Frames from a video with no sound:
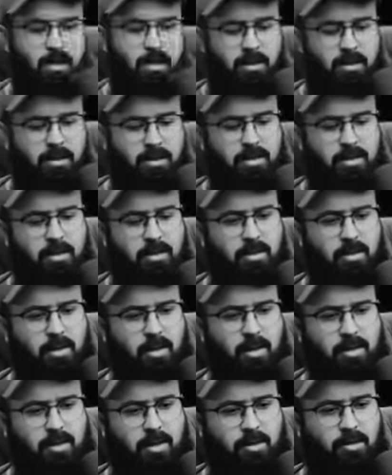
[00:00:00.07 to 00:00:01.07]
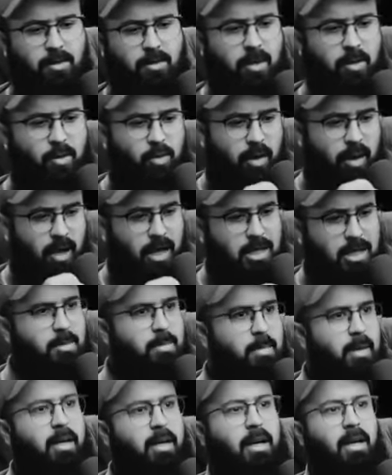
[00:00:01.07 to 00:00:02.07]
हम्म। जिसने अस्तफार को लाजमी
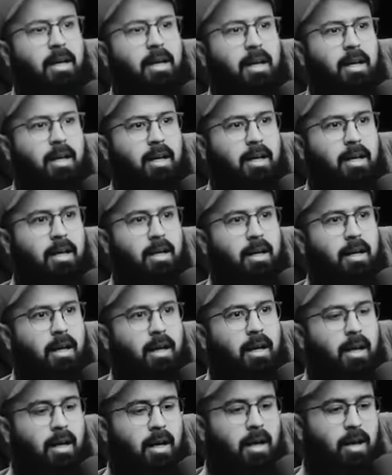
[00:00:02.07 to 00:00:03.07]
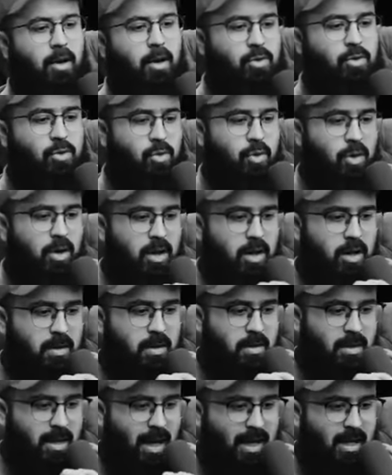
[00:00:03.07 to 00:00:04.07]
पकड़ लिया ना अल्लाह उसको हर
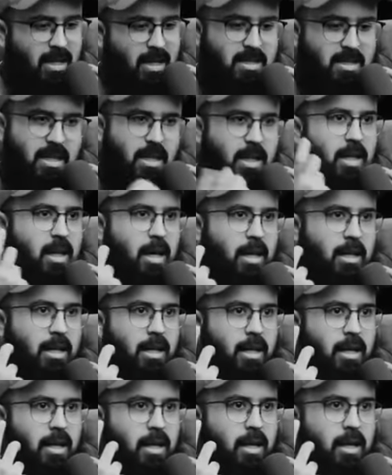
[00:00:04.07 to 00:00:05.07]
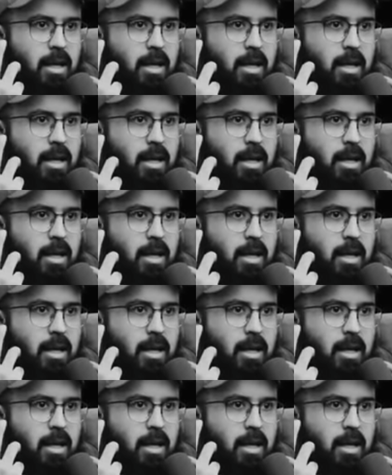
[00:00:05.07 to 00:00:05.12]
टाइटनेस से निकाल देगा